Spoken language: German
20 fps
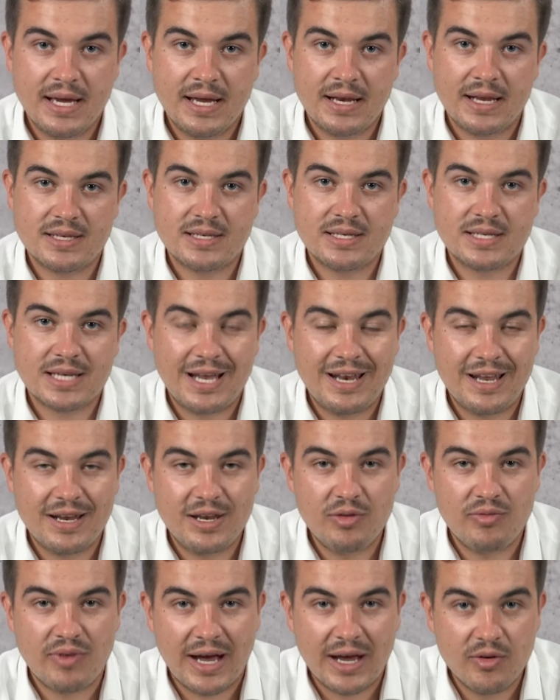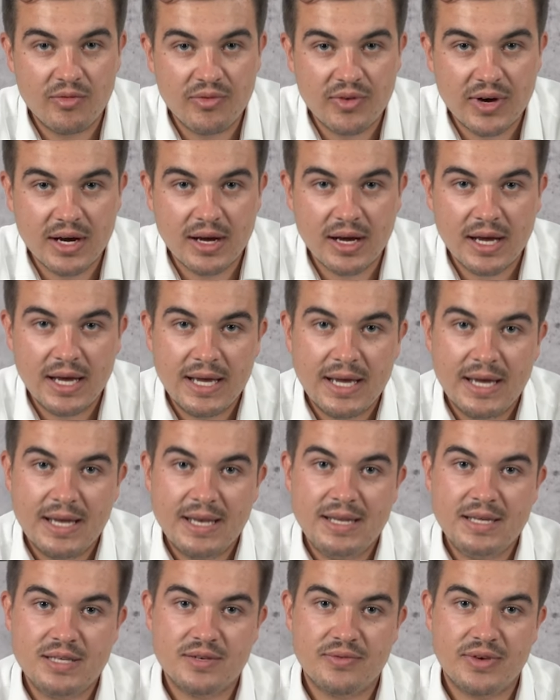Das ist relativ einfach.
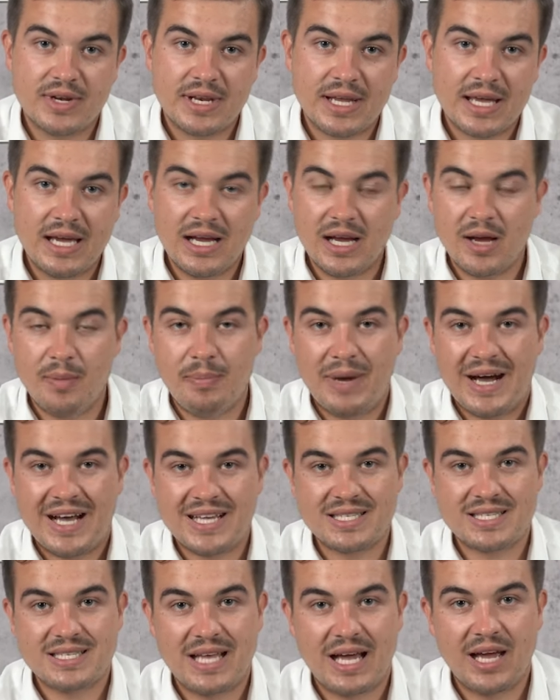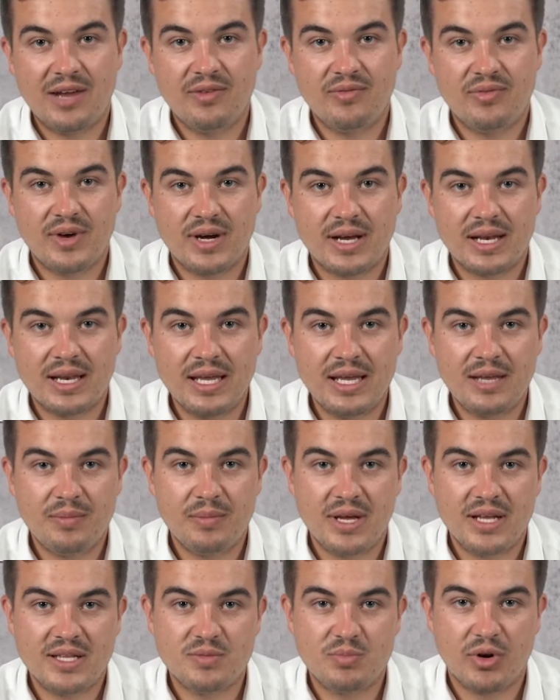Diese Verträge passen einfach nicht
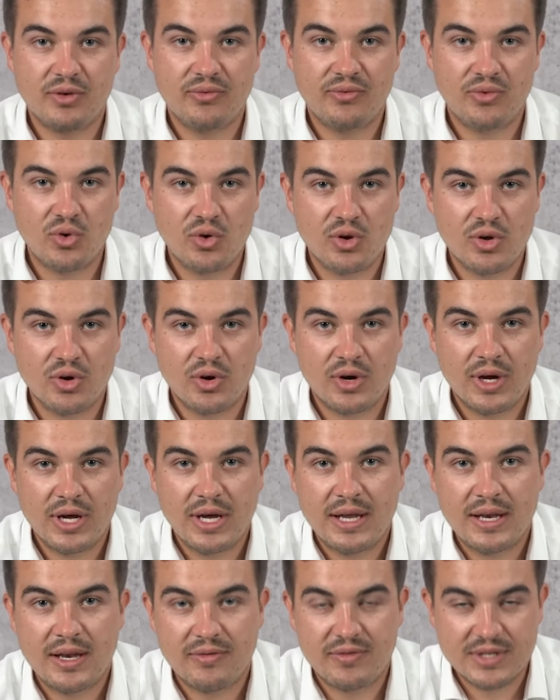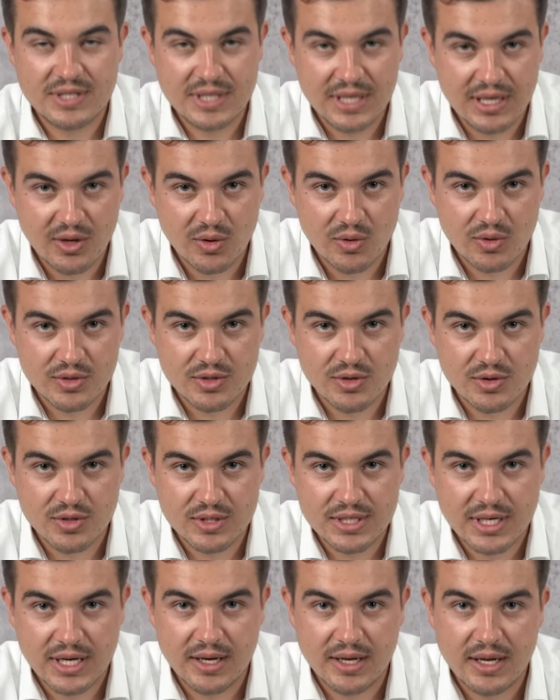mehr ins Portfolio der
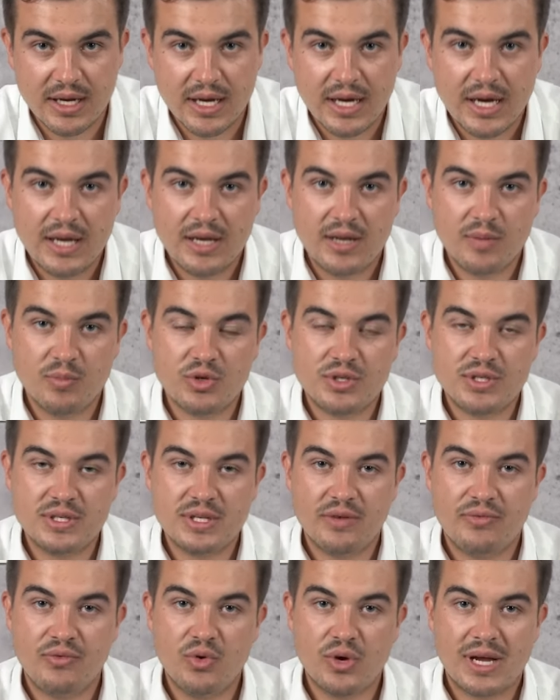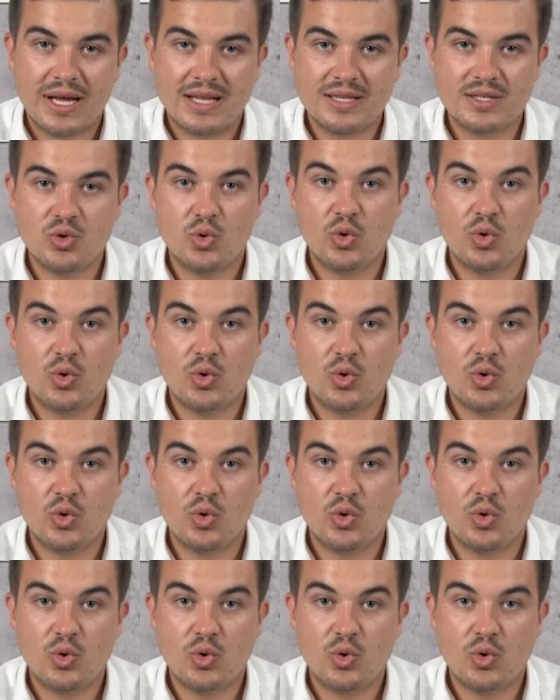Versicherungskonzerne. Die müssen dafür ganz